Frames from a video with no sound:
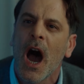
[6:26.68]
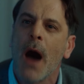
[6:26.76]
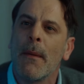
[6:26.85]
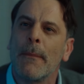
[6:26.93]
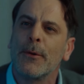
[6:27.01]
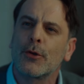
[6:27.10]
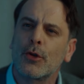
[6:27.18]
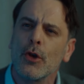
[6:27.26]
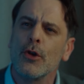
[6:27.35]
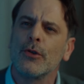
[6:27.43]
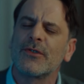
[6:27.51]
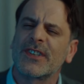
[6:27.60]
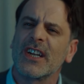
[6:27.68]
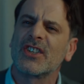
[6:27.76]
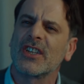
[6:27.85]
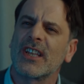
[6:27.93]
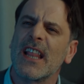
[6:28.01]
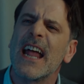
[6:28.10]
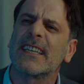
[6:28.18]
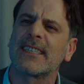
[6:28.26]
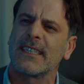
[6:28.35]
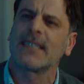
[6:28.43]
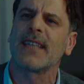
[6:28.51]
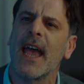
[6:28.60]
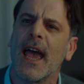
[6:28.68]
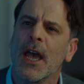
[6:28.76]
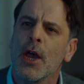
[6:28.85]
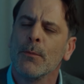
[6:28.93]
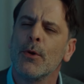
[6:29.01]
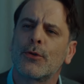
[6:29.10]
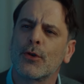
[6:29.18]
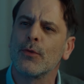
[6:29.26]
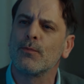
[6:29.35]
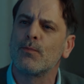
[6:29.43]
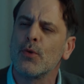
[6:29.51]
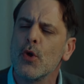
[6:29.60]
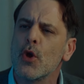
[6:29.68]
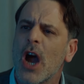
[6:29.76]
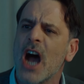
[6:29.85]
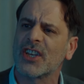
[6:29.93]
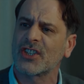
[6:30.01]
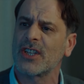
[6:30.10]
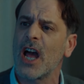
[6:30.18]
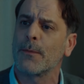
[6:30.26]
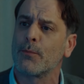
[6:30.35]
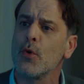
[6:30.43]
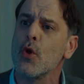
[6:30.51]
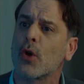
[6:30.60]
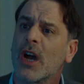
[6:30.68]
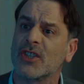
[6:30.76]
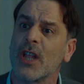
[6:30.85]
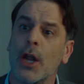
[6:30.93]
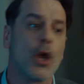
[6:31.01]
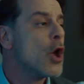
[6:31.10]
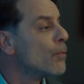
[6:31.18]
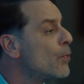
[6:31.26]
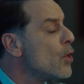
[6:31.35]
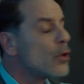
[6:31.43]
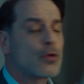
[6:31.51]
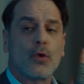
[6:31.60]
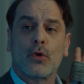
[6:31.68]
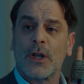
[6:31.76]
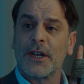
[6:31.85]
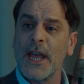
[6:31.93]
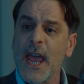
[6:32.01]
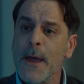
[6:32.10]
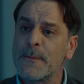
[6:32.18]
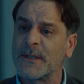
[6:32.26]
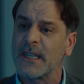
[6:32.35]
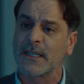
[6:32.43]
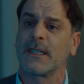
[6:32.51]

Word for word: المهم انتو اصحاب قصص التراجيديا، انتو اصحاب قصص الحب والمعاناه، المهم وجعكم انتو ويفنى العالم